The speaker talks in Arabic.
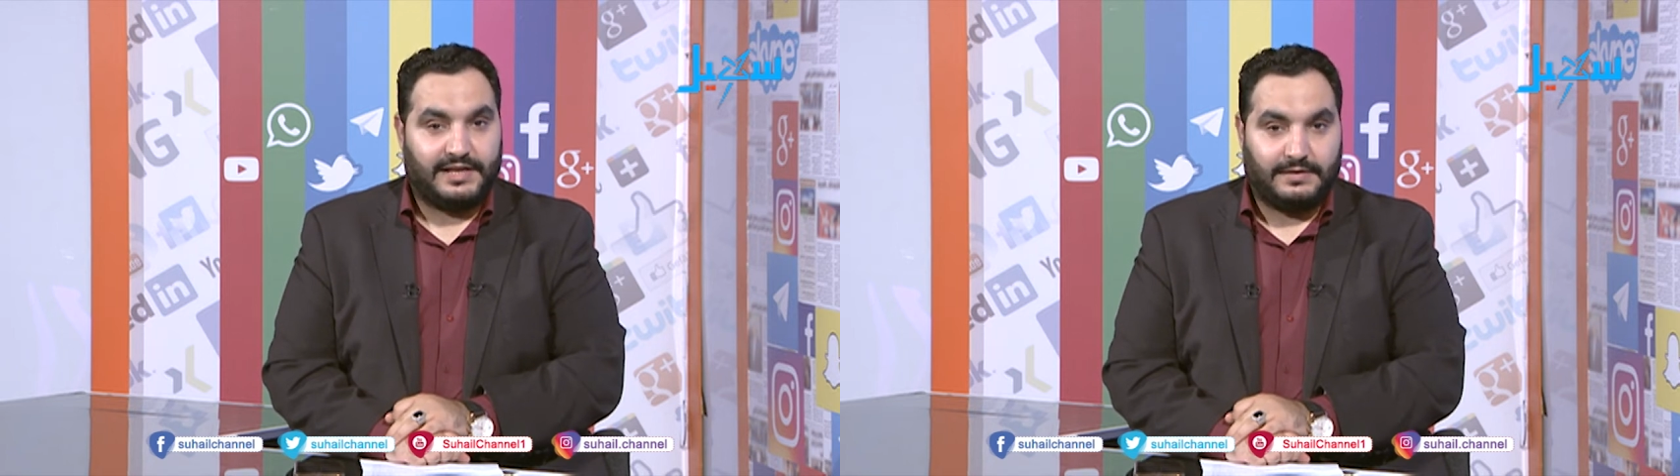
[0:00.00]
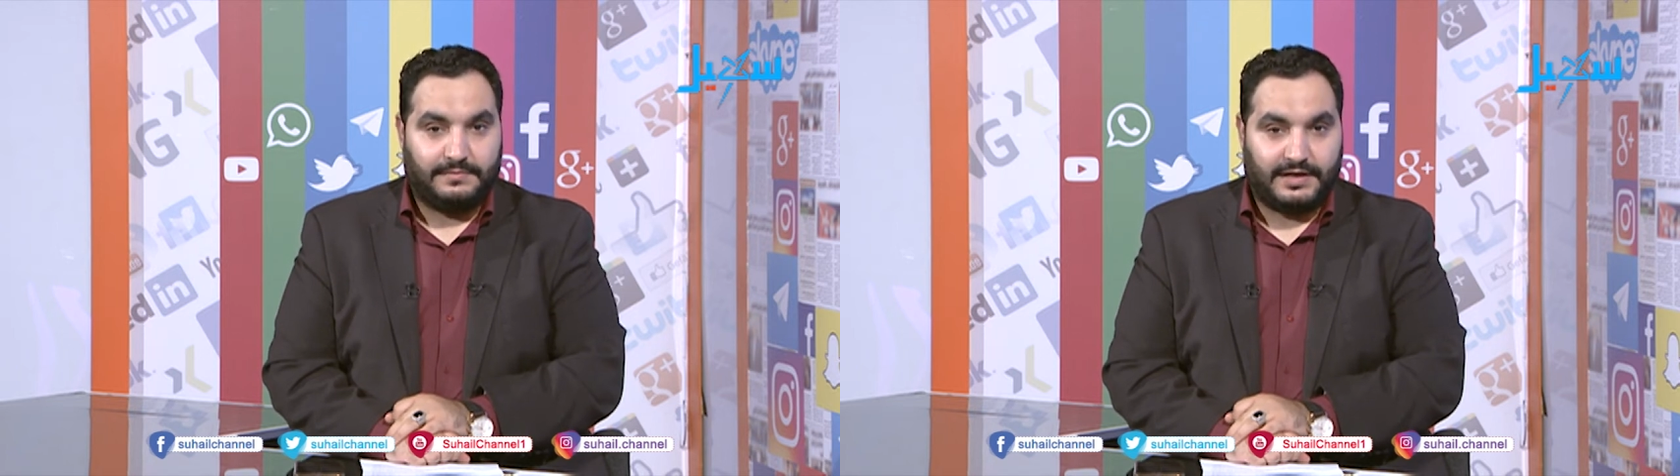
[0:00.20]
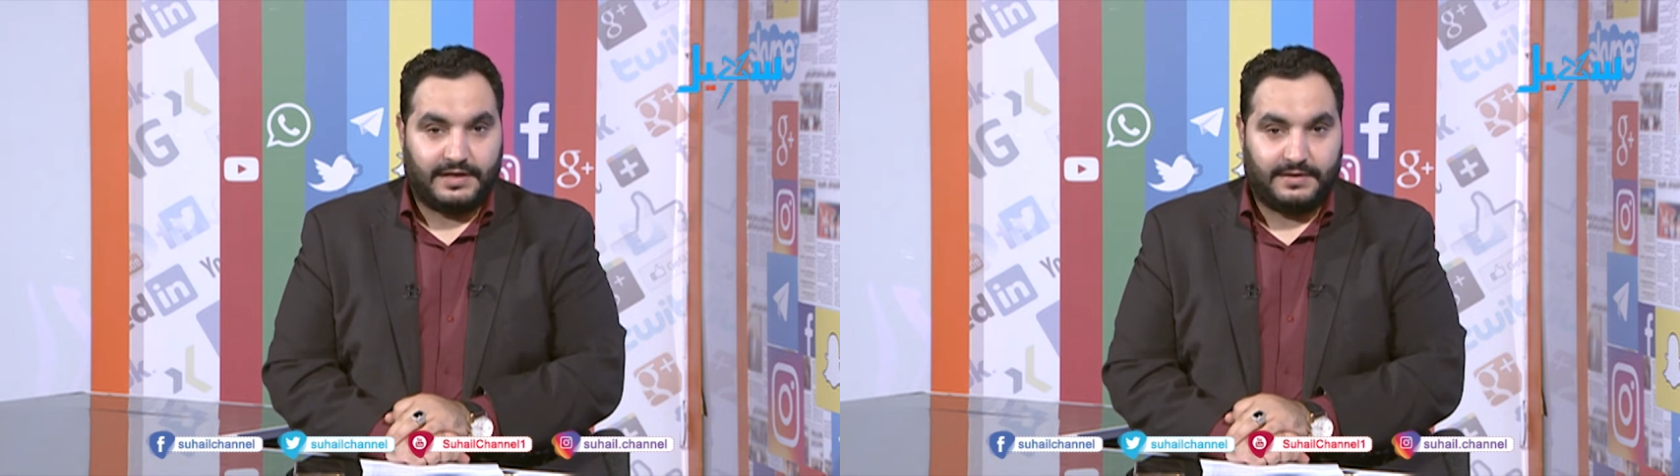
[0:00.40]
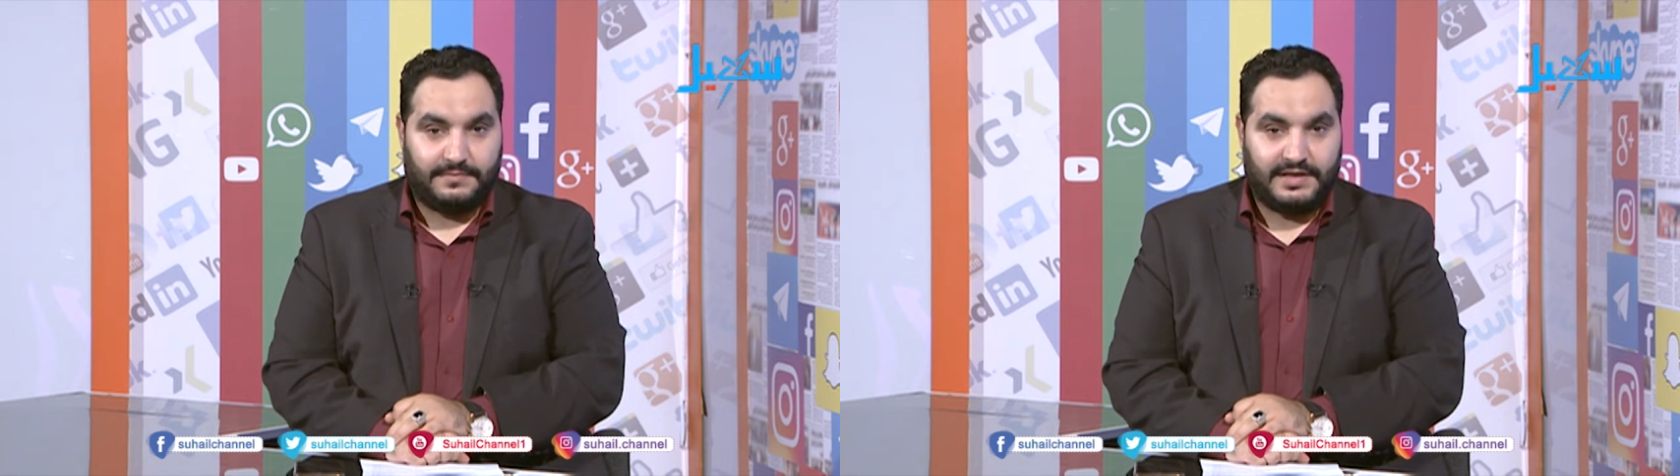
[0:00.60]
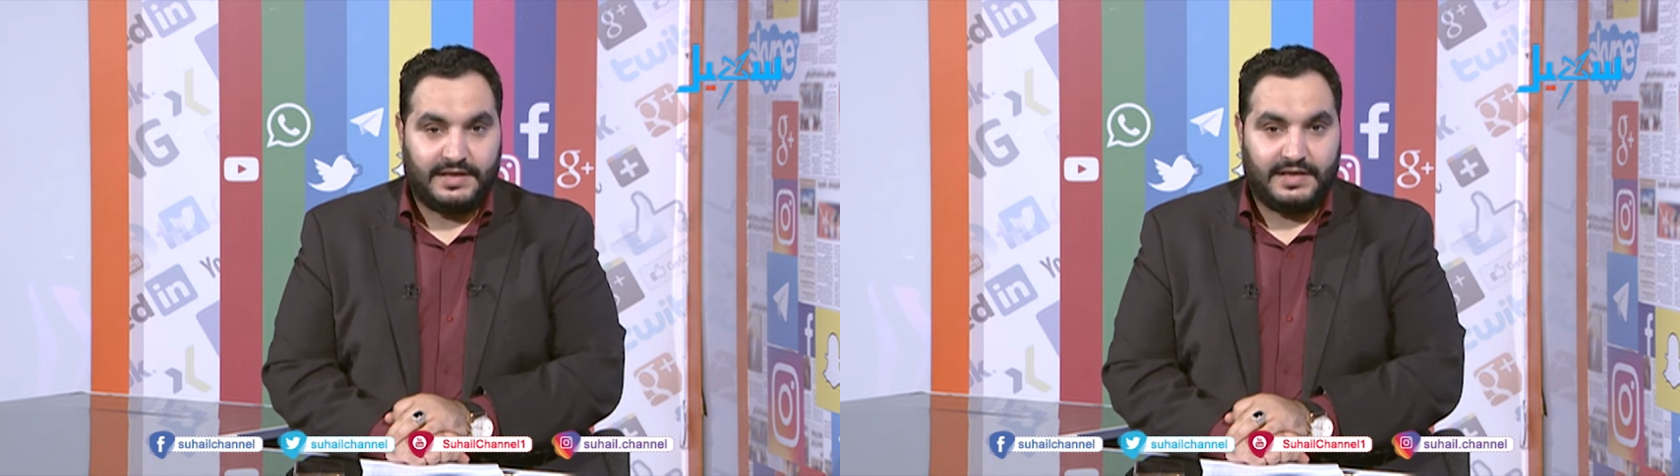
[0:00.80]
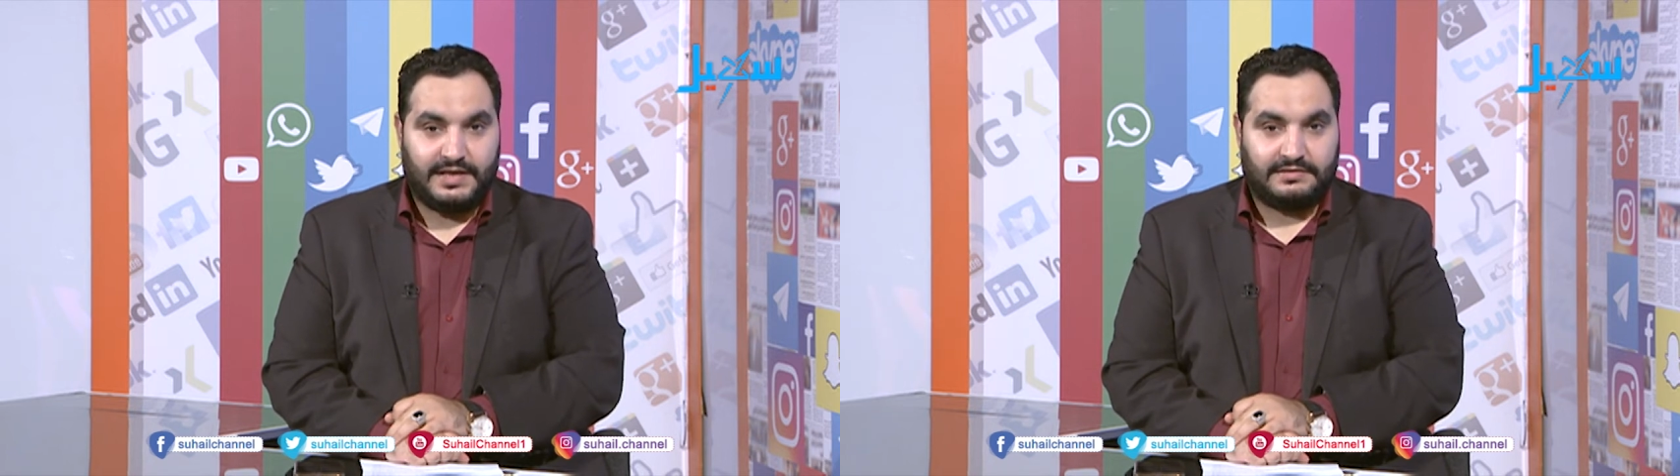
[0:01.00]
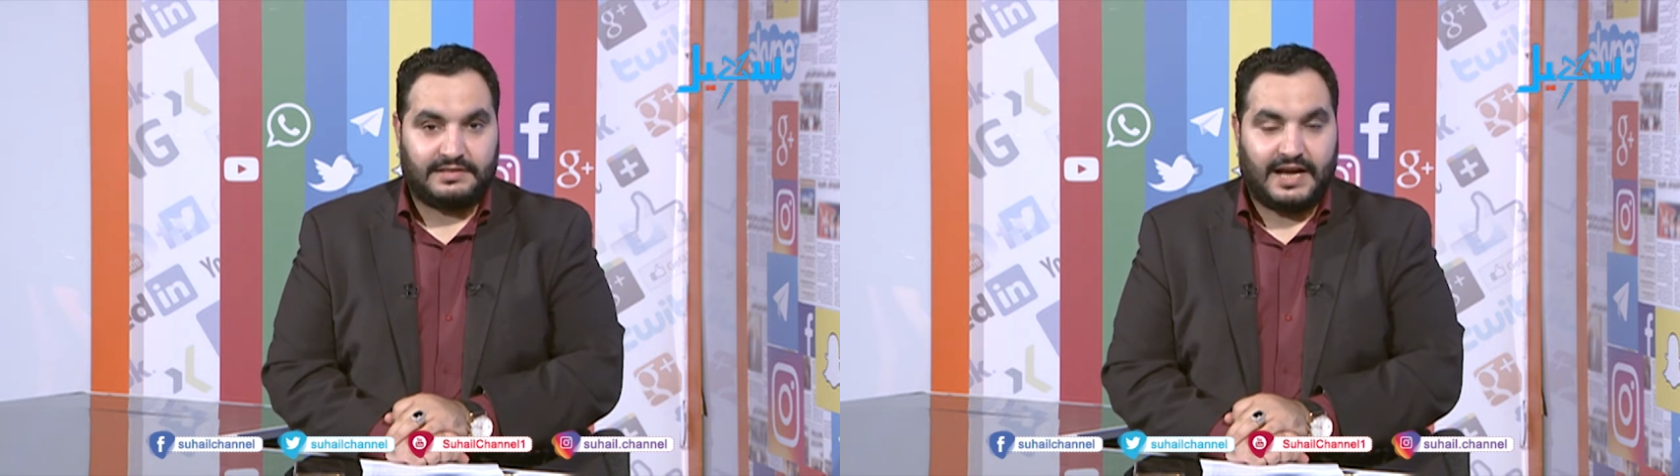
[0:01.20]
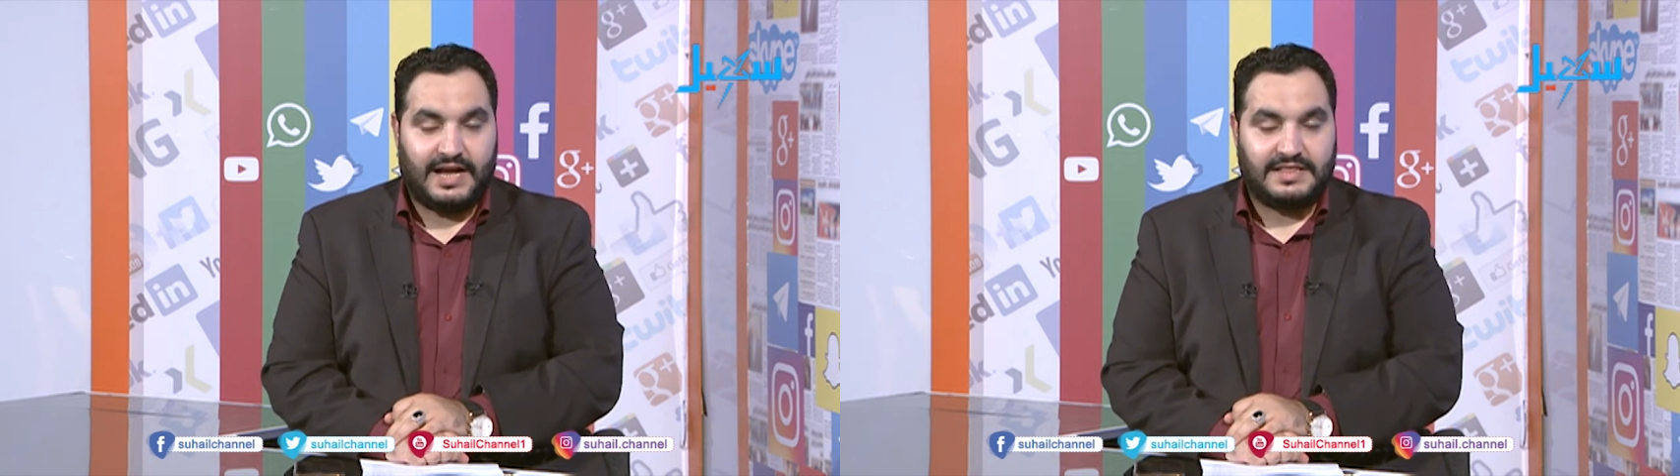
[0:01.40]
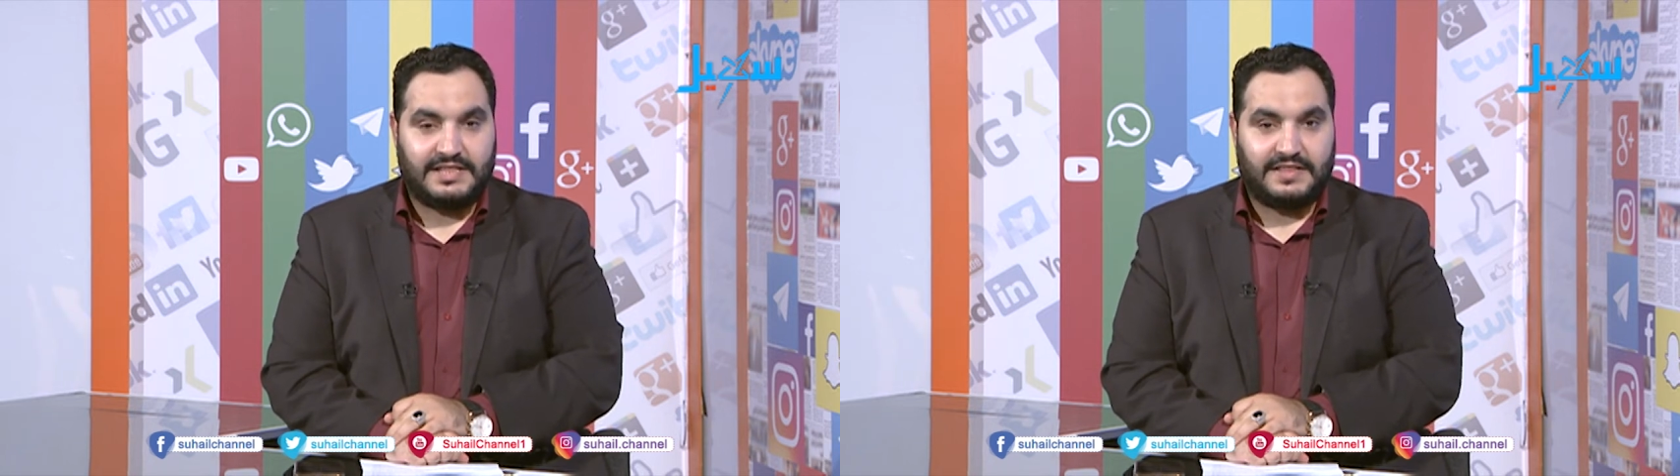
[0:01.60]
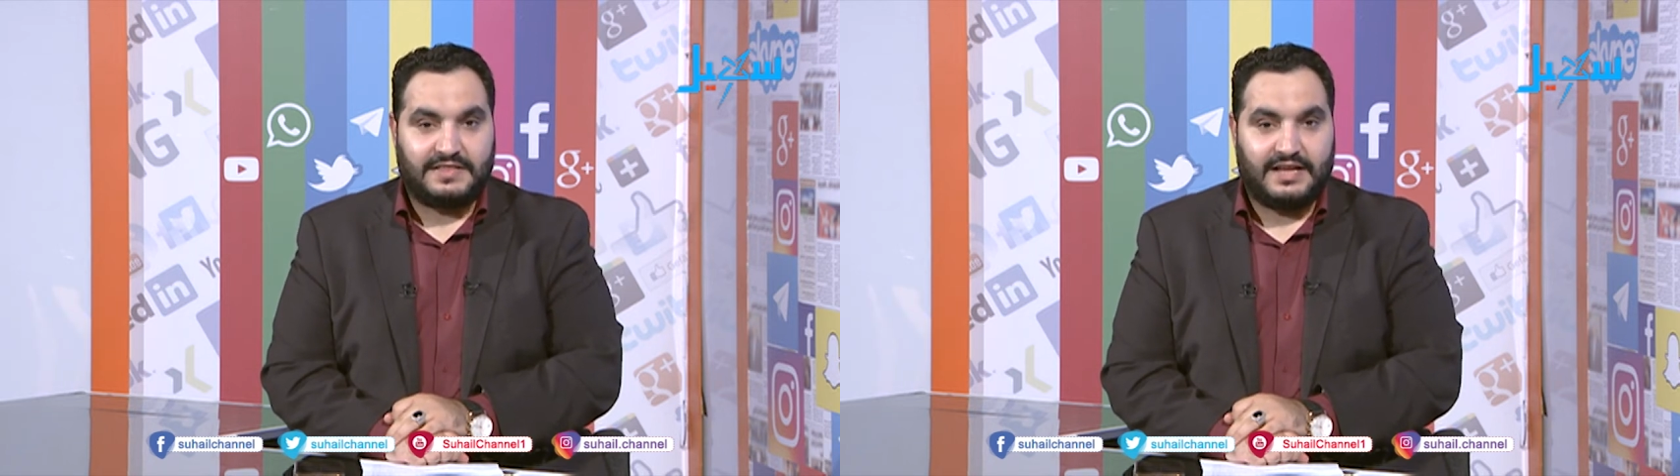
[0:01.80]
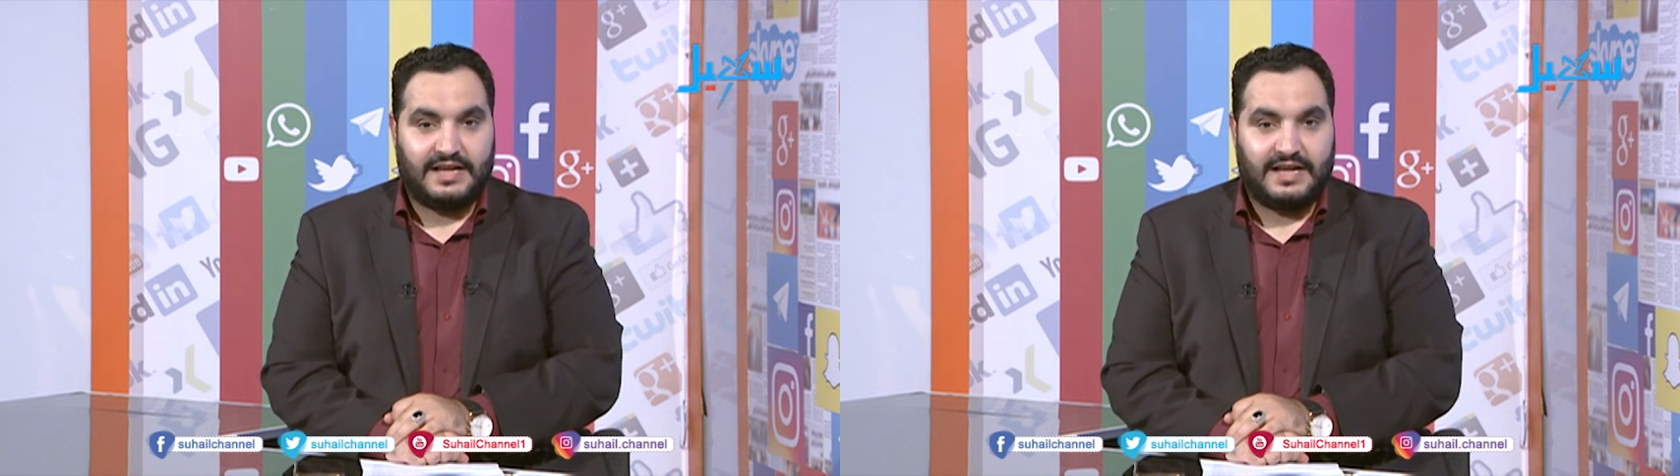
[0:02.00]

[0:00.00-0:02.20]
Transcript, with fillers: المقرمي تحدث